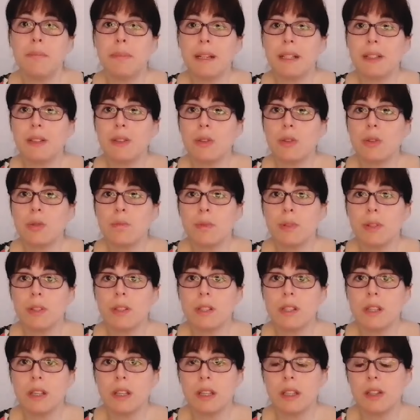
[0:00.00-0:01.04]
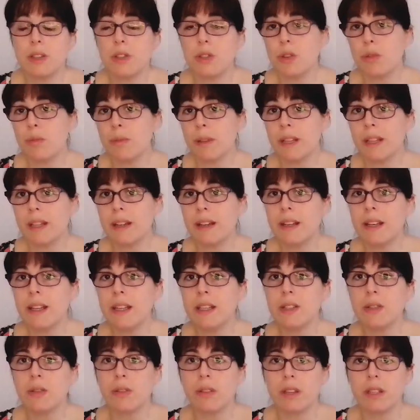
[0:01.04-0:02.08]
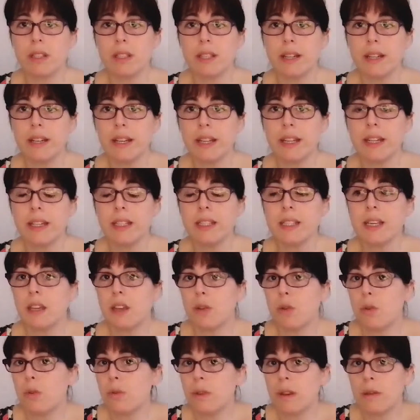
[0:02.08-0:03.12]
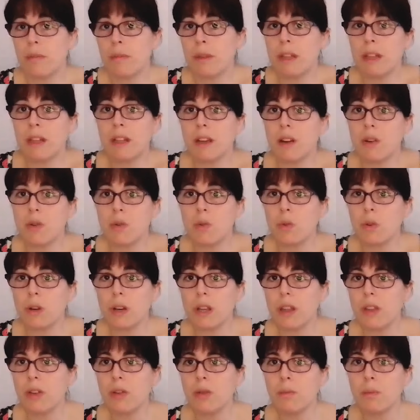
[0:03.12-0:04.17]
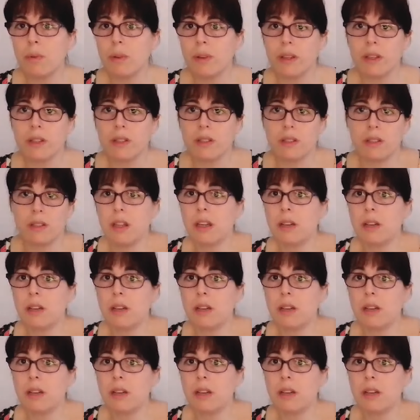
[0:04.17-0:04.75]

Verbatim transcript: partos pues, instrumentales o cesáreas, que obviamente han ocurrido, pues,